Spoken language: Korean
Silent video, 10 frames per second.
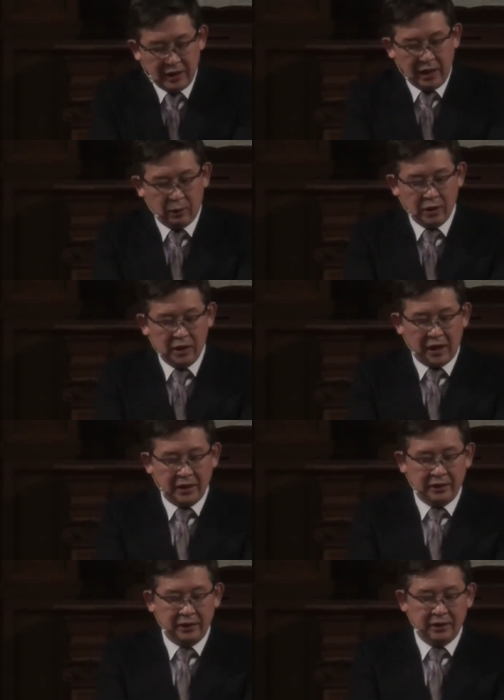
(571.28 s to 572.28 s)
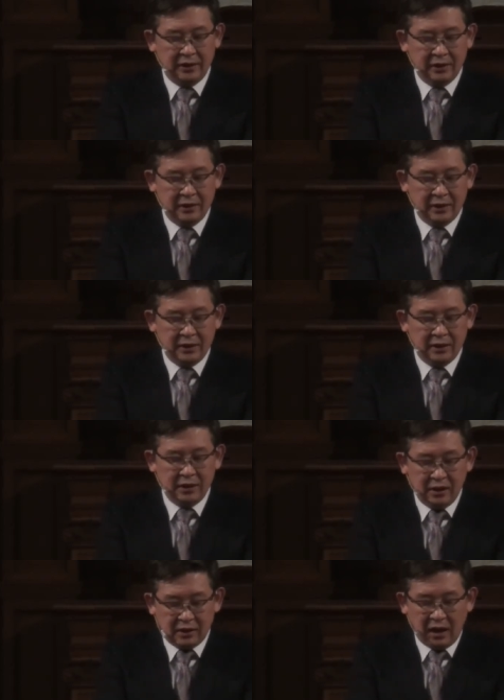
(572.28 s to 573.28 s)
그런데 오늘날은
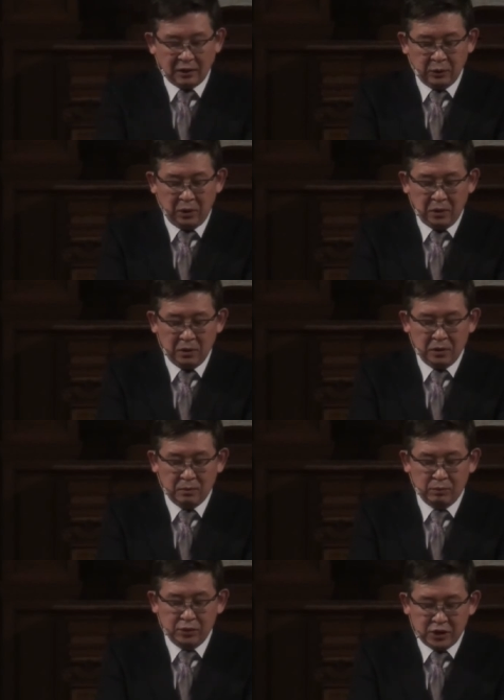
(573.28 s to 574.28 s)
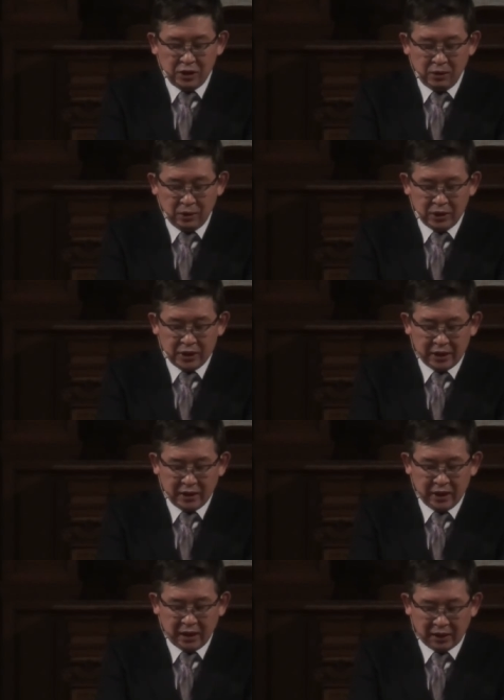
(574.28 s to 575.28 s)
이 땅도
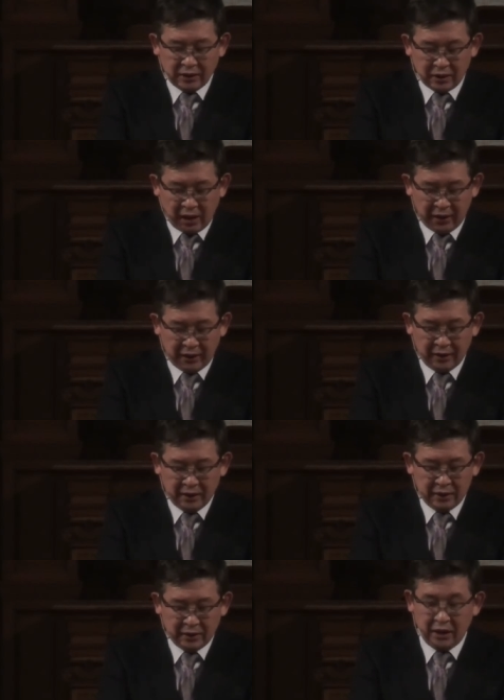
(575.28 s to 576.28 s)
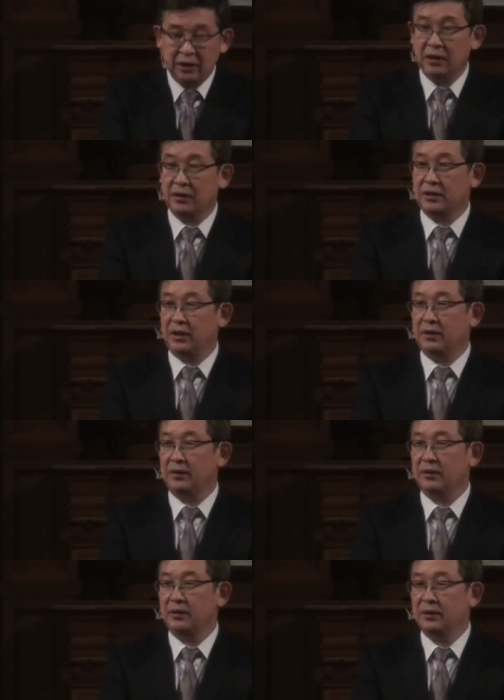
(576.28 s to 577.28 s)
무신론자들이 가득한 땅이
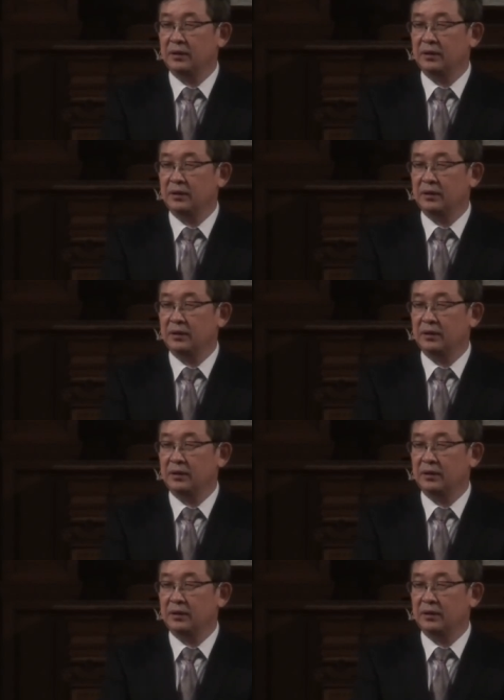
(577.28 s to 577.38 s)
되었어요.